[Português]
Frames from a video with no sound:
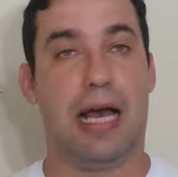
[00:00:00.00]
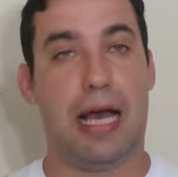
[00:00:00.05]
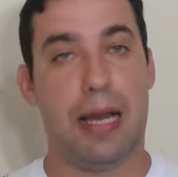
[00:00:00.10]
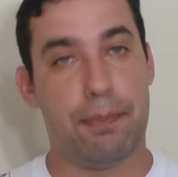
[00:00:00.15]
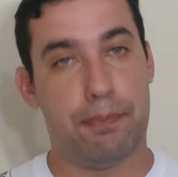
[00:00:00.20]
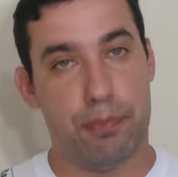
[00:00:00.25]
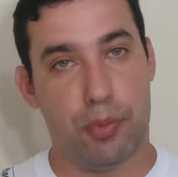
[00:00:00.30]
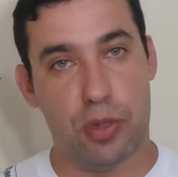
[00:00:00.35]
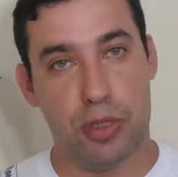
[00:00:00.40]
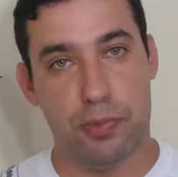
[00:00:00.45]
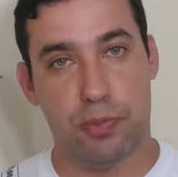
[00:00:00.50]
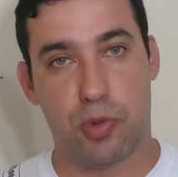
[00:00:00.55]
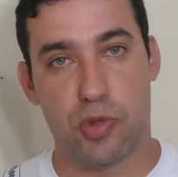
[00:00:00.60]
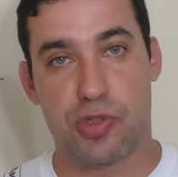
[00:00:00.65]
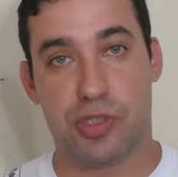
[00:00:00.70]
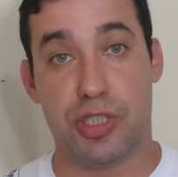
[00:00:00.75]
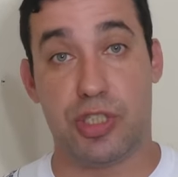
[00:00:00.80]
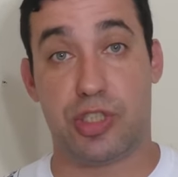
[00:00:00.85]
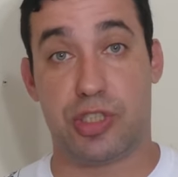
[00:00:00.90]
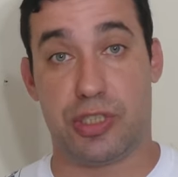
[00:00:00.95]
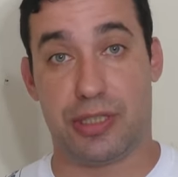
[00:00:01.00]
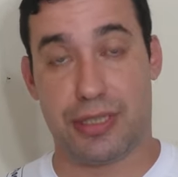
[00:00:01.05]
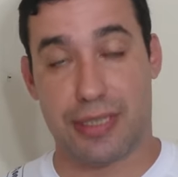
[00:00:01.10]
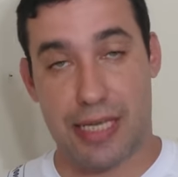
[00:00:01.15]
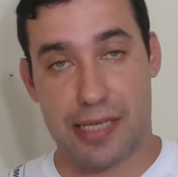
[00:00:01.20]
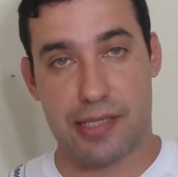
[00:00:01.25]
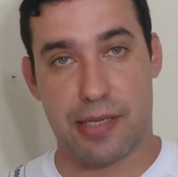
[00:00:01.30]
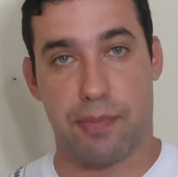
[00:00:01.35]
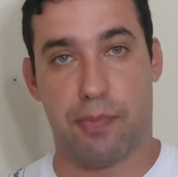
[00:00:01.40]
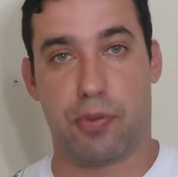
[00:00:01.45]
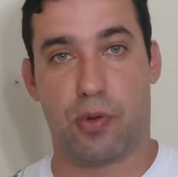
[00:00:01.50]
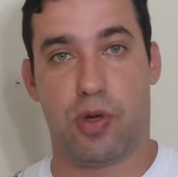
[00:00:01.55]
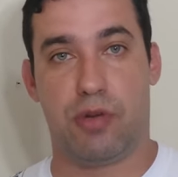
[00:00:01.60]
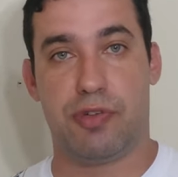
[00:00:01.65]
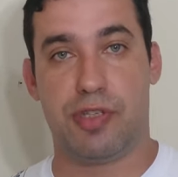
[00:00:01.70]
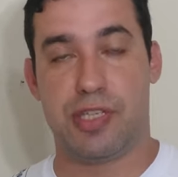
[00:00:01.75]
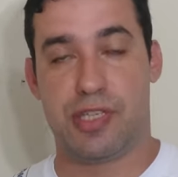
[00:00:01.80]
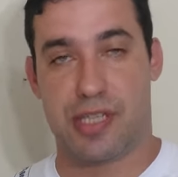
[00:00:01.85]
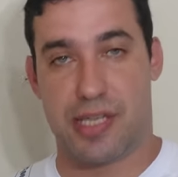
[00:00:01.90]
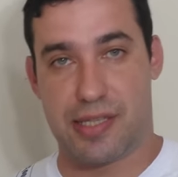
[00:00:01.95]
A pole position dessa
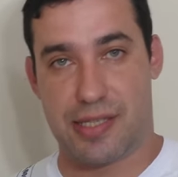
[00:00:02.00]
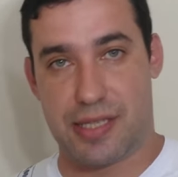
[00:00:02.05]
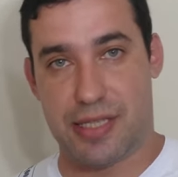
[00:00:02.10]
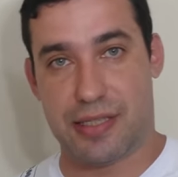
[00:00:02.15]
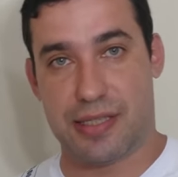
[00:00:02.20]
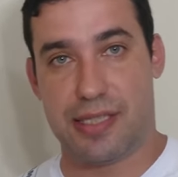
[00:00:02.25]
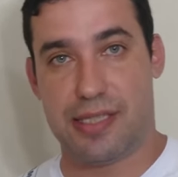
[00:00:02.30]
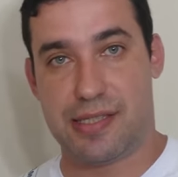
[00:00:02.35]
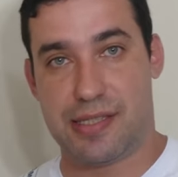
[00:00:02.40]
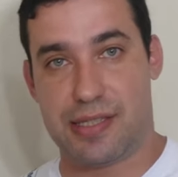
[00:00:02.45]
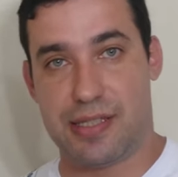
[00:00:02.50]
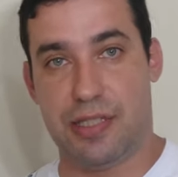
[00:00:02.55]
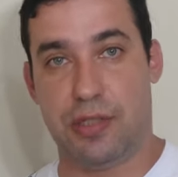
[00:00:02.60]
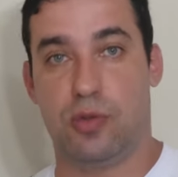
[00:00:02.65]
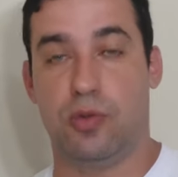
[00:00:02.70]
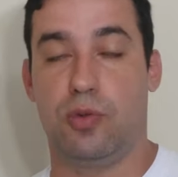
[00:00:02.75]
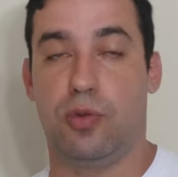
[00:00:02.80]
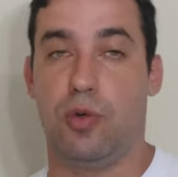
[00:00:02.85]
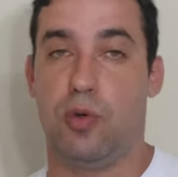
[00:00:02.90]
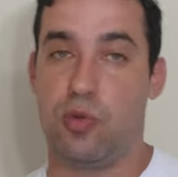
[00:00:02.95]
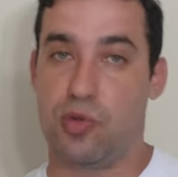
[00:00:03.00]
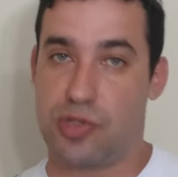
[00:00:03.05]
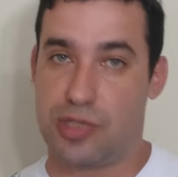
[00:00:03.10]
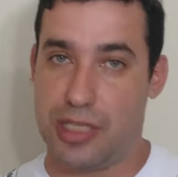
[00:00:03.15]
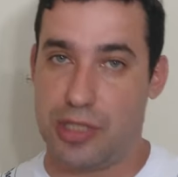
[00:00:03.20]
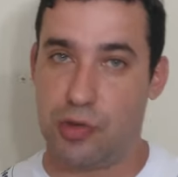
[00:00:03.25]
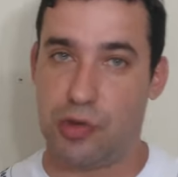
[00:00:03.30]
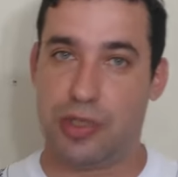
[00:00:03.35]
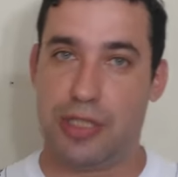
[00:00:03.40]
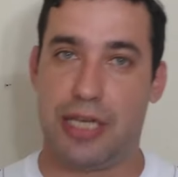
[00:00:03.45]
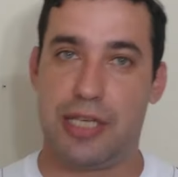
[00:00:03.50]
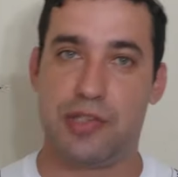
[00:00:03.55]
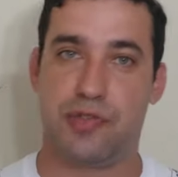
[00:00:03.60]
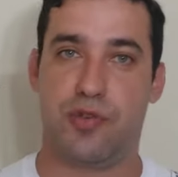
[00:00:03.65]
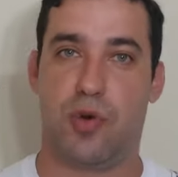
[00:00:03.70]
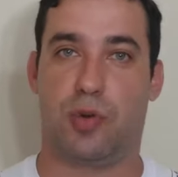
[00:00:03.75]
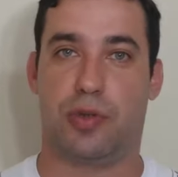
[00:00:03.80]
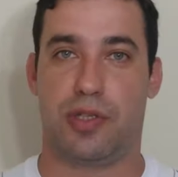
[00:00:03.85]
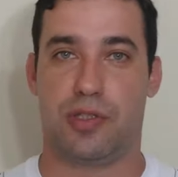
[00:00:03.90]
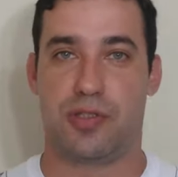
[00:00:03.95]
prova de 65 com
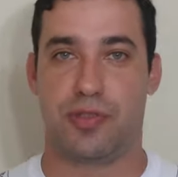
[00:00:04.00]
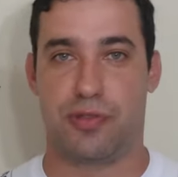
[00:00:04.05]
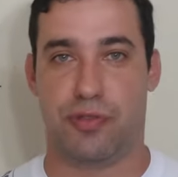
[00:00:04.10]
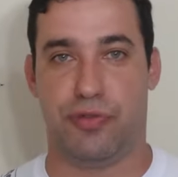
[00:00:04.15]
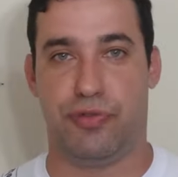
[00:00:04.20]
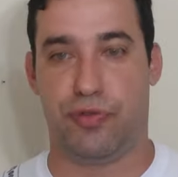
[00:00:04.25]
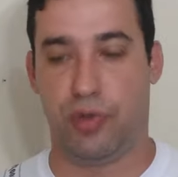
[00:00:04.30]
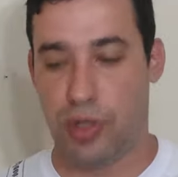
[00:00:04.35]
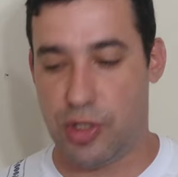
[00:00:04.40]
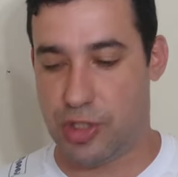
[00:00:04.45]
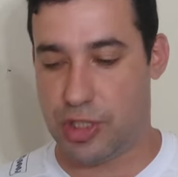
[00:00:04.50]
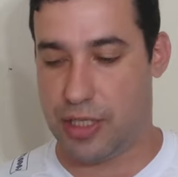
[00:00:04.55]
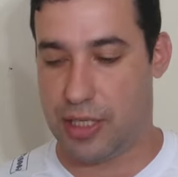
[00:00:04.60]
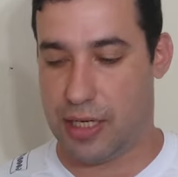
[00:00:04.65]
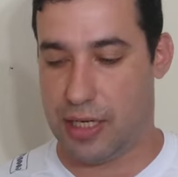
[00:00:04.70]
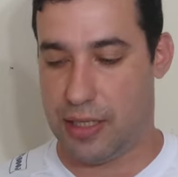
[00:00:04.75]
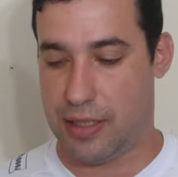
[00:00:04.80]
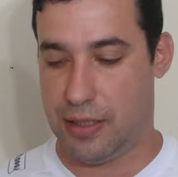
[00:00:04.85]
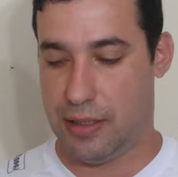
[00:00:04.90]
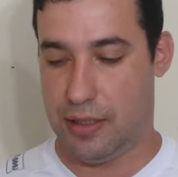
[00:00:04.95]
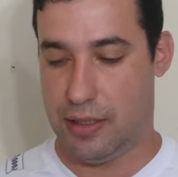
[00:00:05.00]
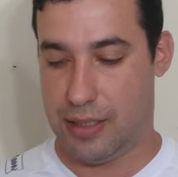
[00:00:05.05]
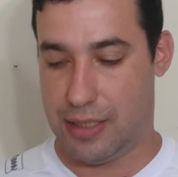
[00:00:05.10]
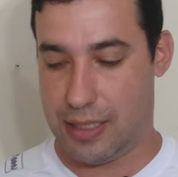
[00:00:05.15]
110 voltas foi de Graham,